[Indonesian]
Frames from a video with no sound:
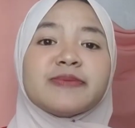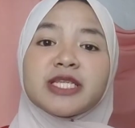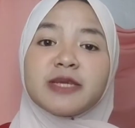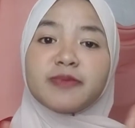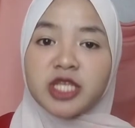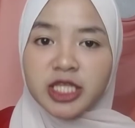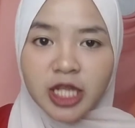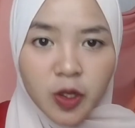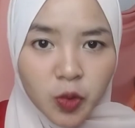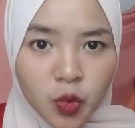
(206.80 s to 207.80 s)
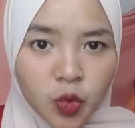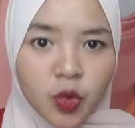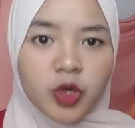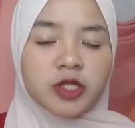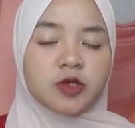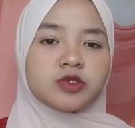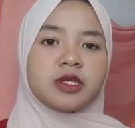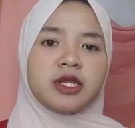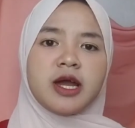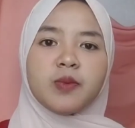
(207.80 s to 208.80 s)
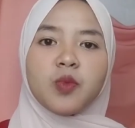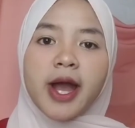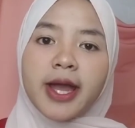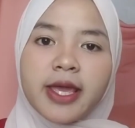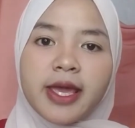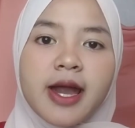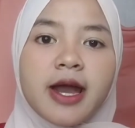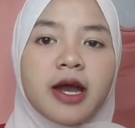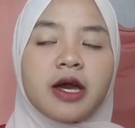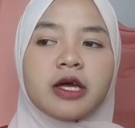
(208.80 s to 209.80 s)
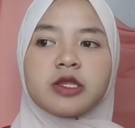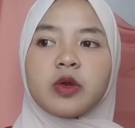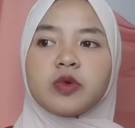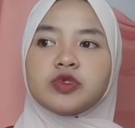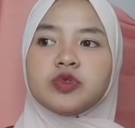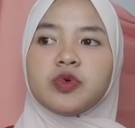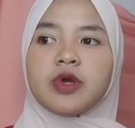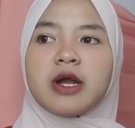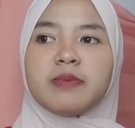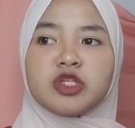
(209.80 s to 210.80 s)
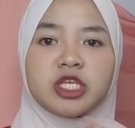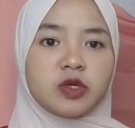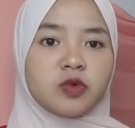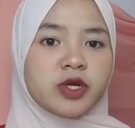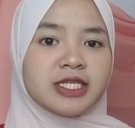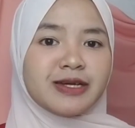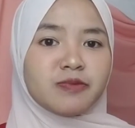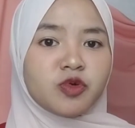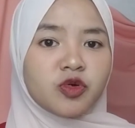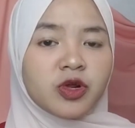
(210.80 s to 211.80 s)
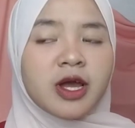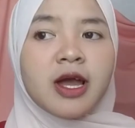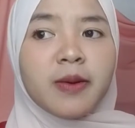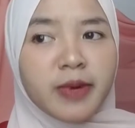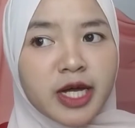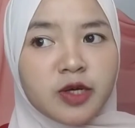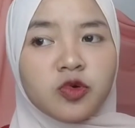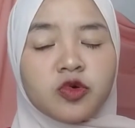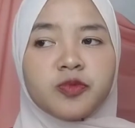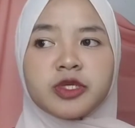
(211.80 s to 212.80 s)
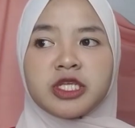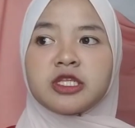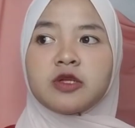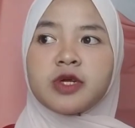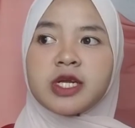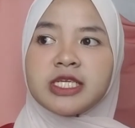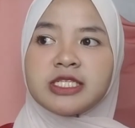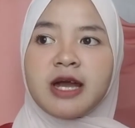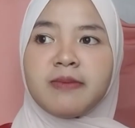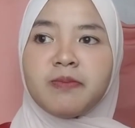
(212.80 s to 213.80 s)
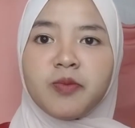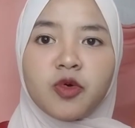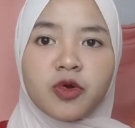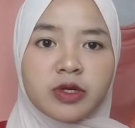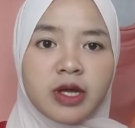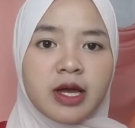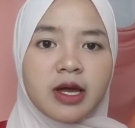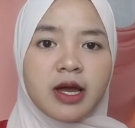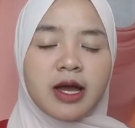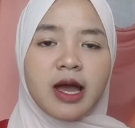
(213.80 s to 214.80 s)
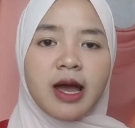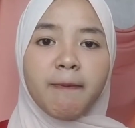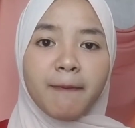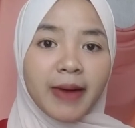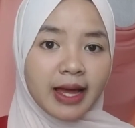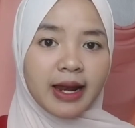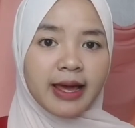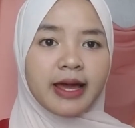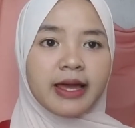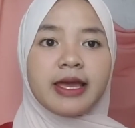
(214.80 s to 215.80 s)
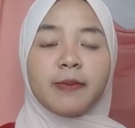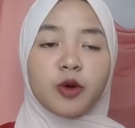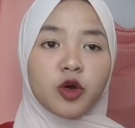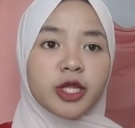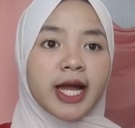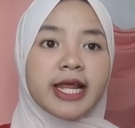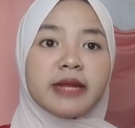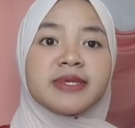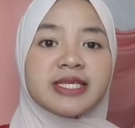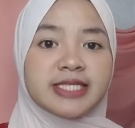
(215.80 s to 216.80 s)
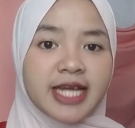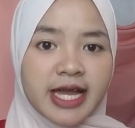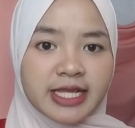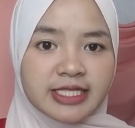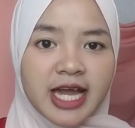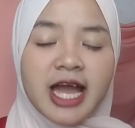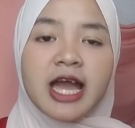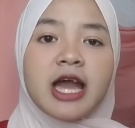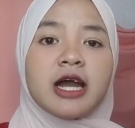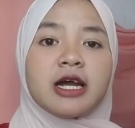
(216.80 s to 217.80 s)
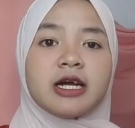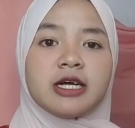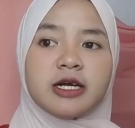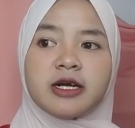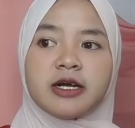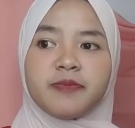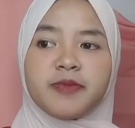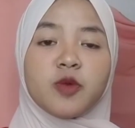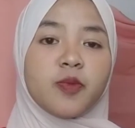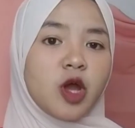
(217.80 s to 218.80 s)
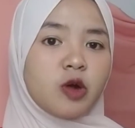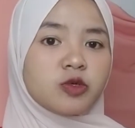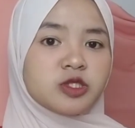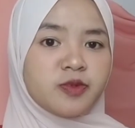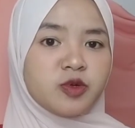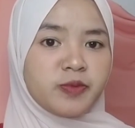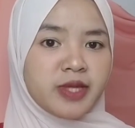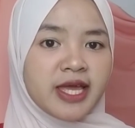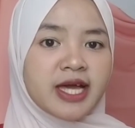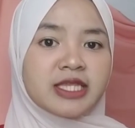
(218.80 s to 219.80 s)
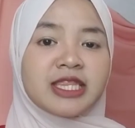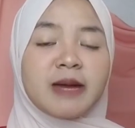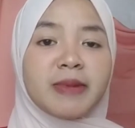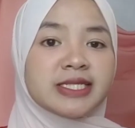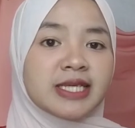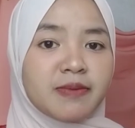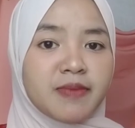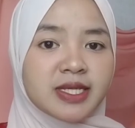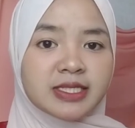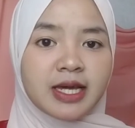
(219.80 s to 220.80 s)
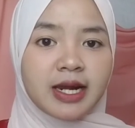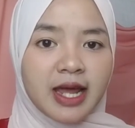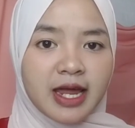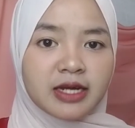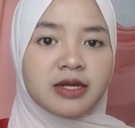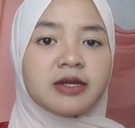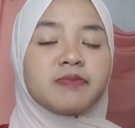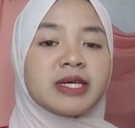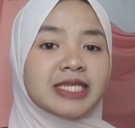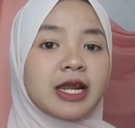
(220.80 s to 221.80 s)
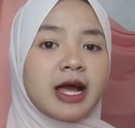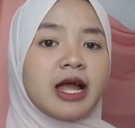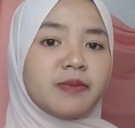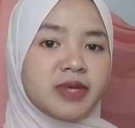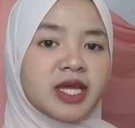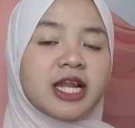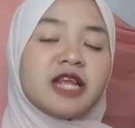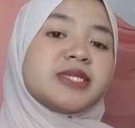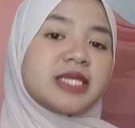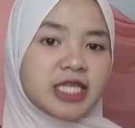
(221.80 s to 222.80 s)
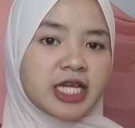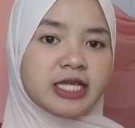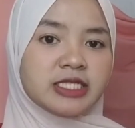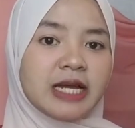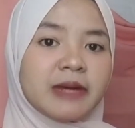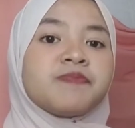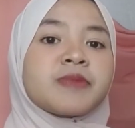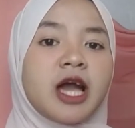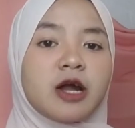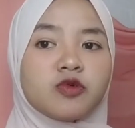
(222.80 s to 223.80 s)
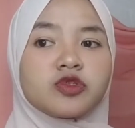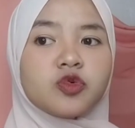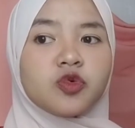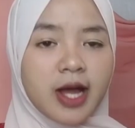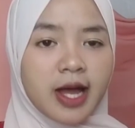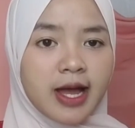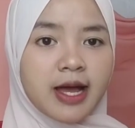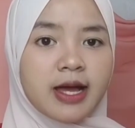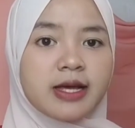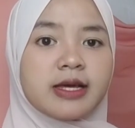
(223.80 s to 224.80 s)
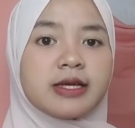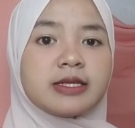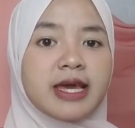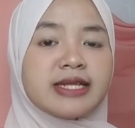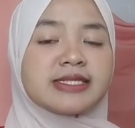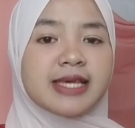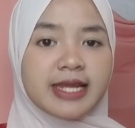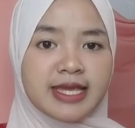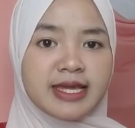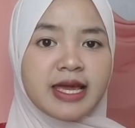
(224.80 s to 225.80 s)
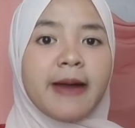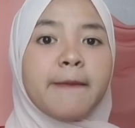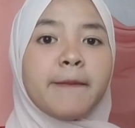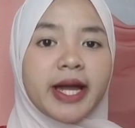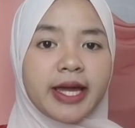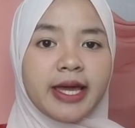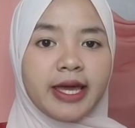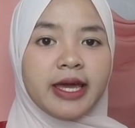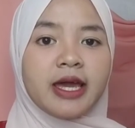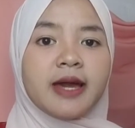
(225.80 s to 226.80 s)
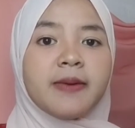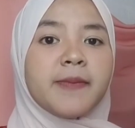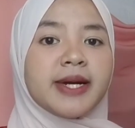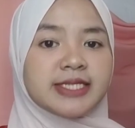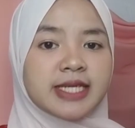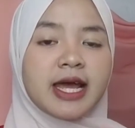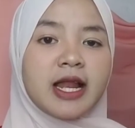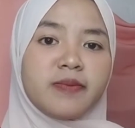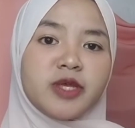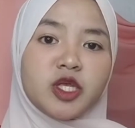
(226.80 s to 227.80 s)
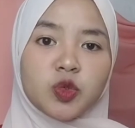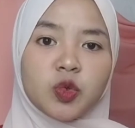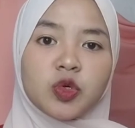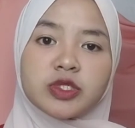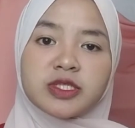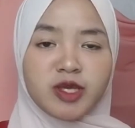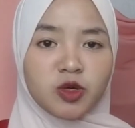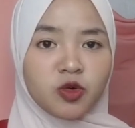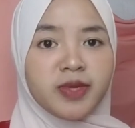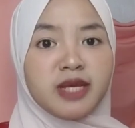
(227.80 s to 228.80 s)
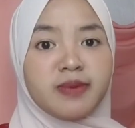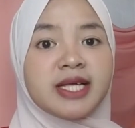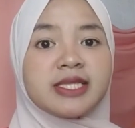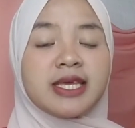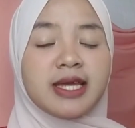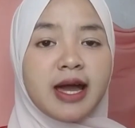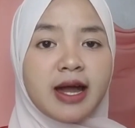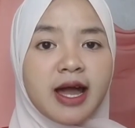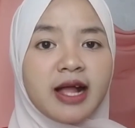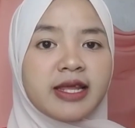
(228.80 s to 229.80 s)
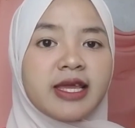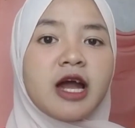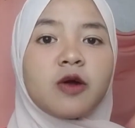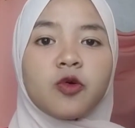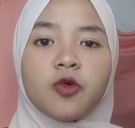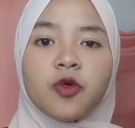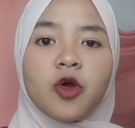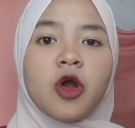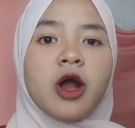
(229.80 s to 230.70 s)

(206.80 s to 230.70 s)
seperti putih telur terus lidah buaya terus juga putih telur dicampur madu putih telur dicampur apalah ya pokoknya kalian bisa cek aja eh, video-video uh, video -video aku sebelumnya yang tentang masker-maskeran masker alami kalian bisa cek aja aku suka dan sering pakai masker alami itu seminggu minimal tiga kali aku